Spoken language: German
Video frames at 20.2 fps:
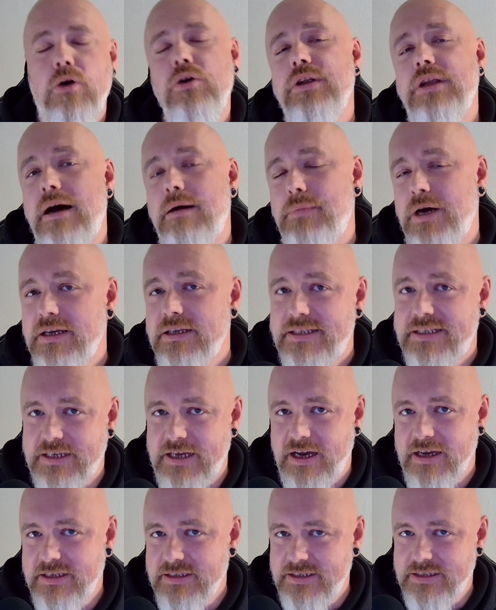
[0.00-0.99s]
Und dabei
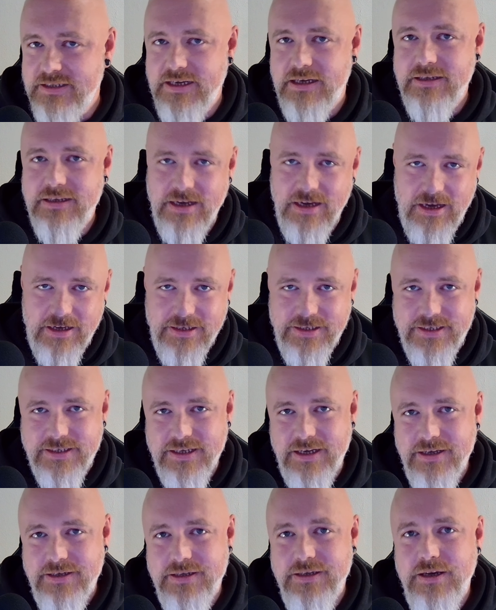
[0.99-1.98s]
zeigen sie dann
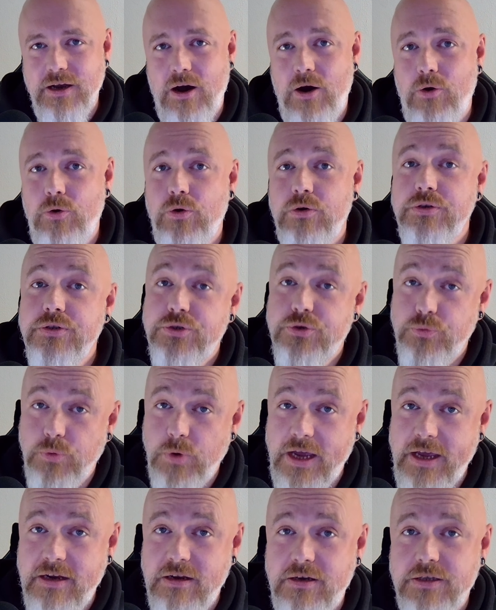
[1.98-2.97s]
gleichzeitig auch einen
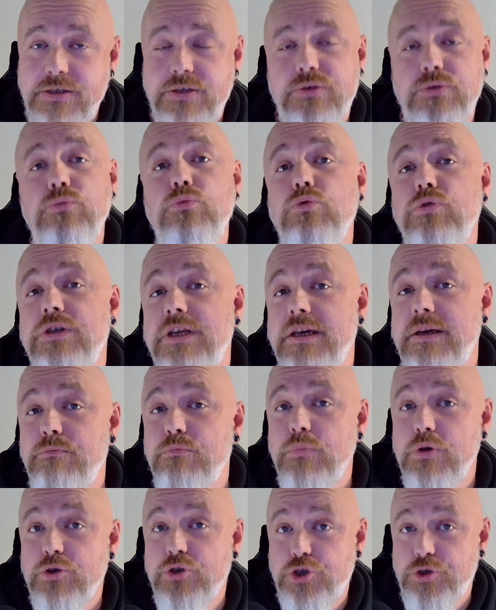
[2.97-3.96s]
Trailer zu
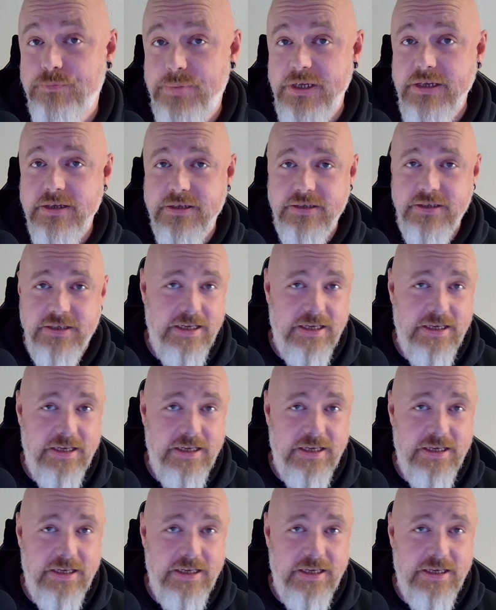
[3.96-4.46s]
dem Spiel,